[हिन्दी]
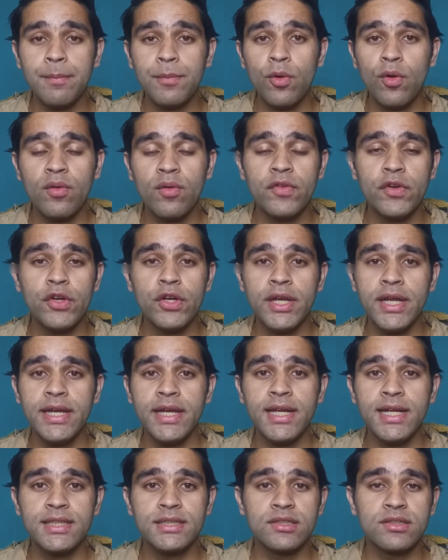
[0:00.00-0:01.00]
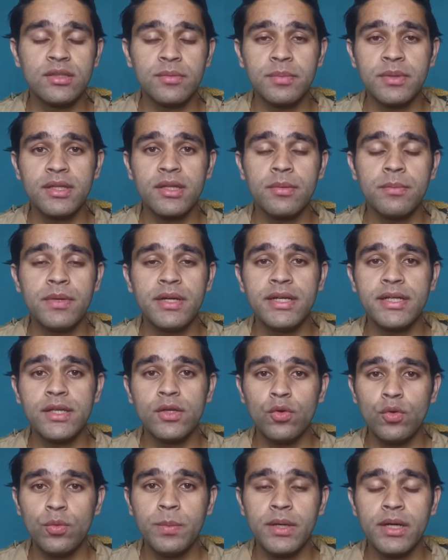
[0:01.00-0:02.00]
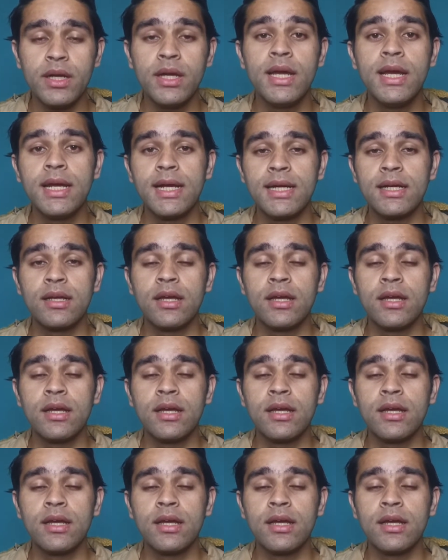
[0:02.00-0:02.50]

आप लॉन्ग वीडियो नहीं डाल सकते पंद्रह मिनट के ऊपर